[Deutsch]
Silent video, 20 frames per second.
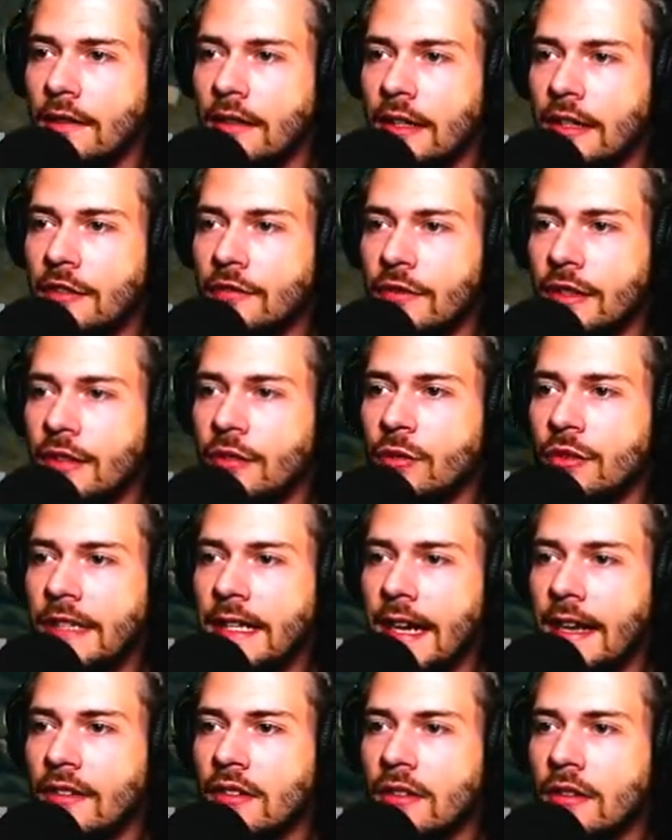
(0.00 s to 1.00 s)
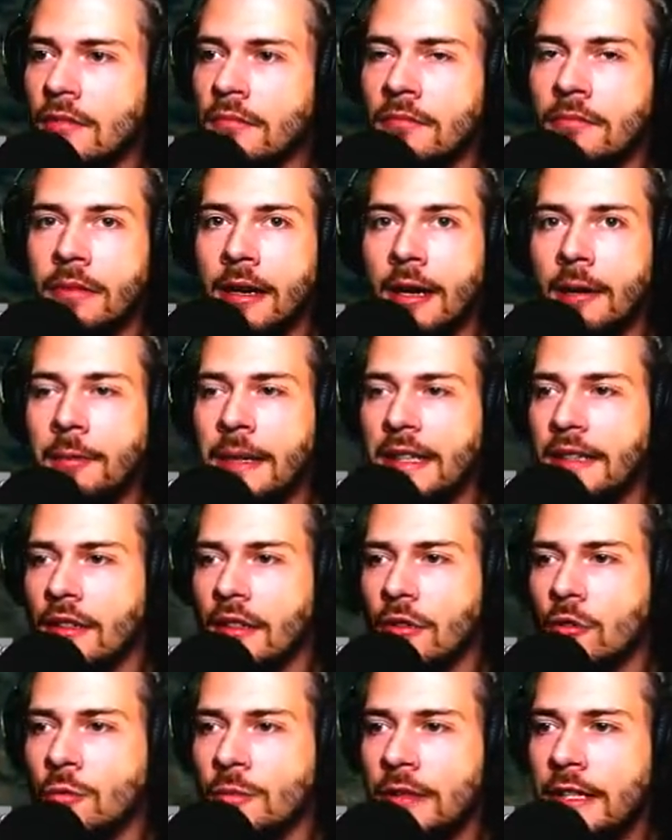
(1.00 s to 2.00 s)
Ich will so die ersten paar
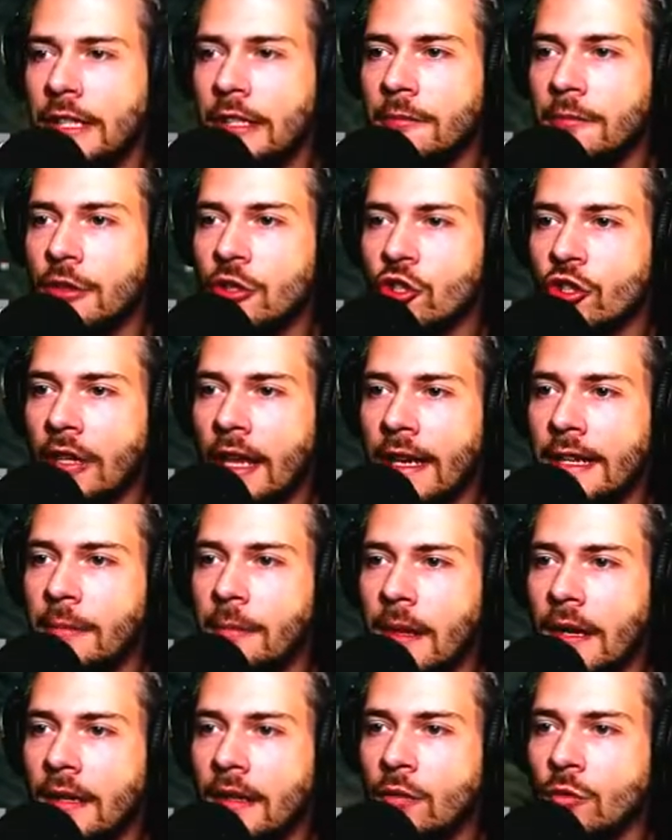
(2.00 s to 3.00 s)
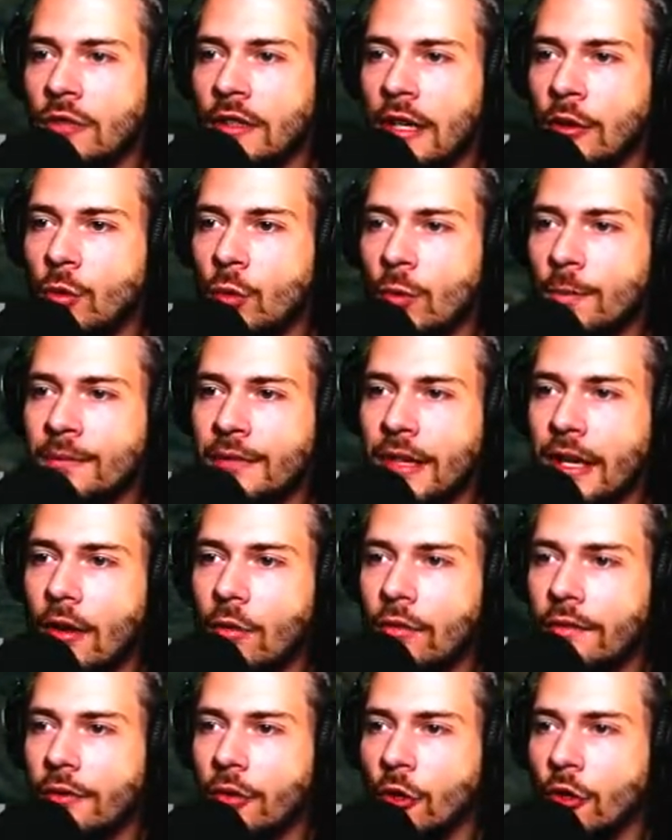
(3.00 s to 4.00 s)
Meter unbedingt mit Stein machen und dann oben
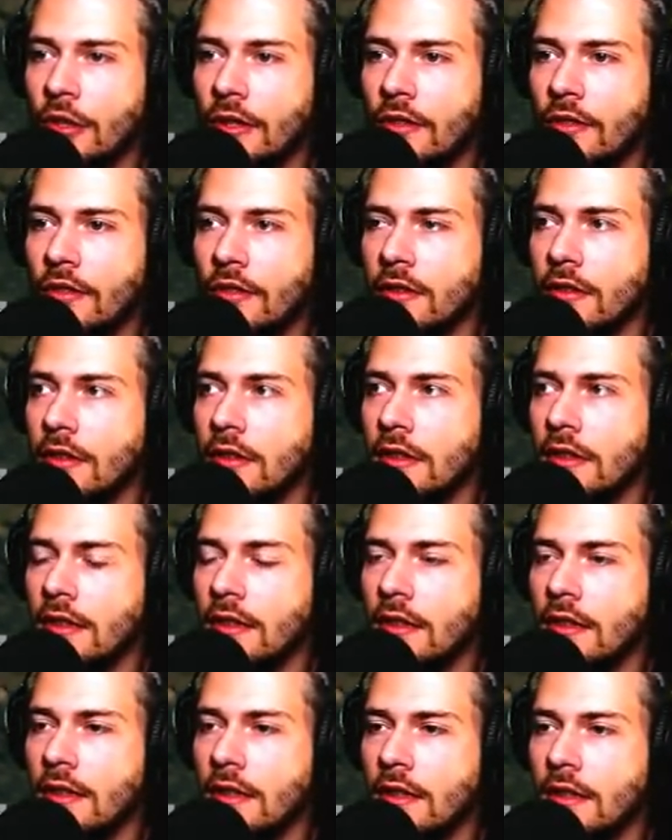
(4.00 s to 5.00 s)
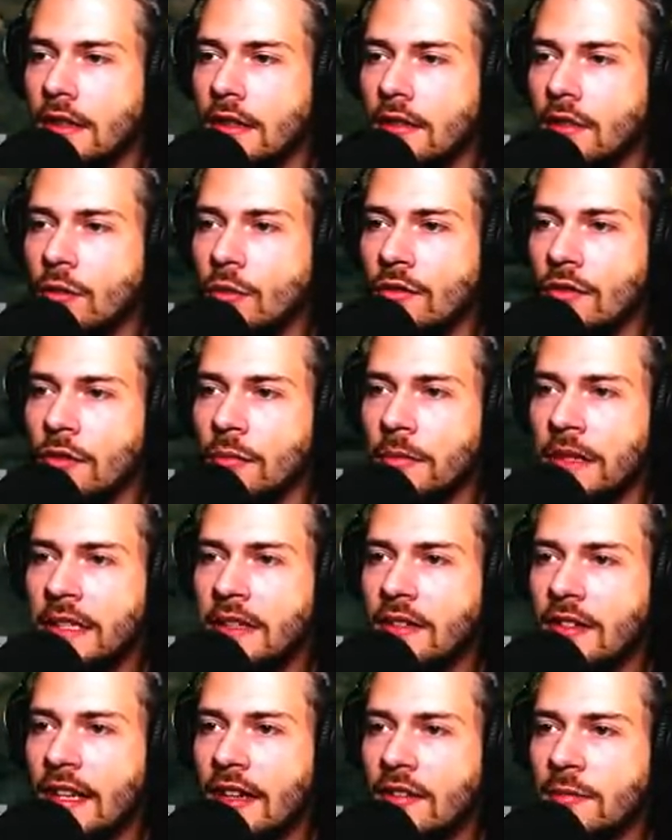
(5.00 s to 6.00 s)
drauf Holz. So
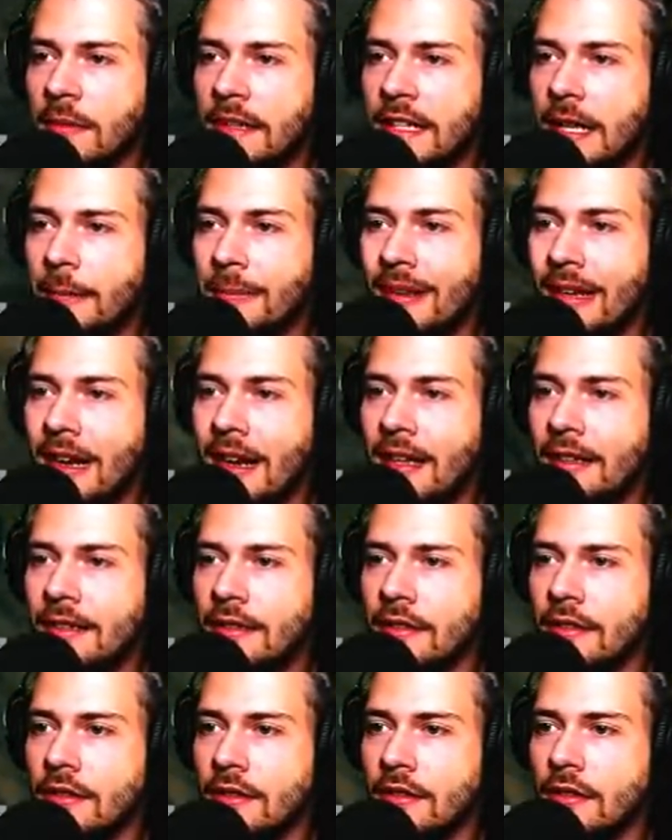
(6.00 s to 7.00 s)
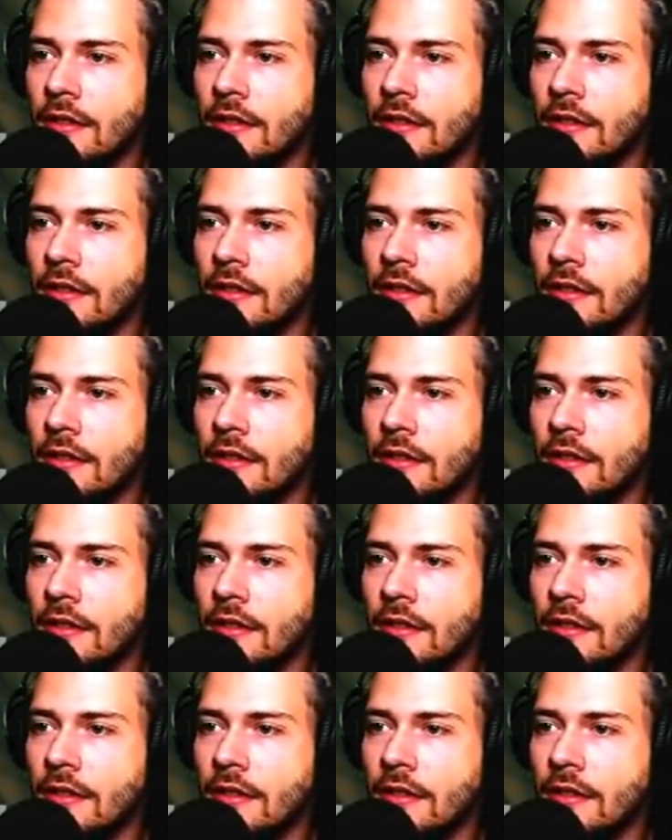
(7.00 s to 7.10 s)
zumindest erstmal der Plan.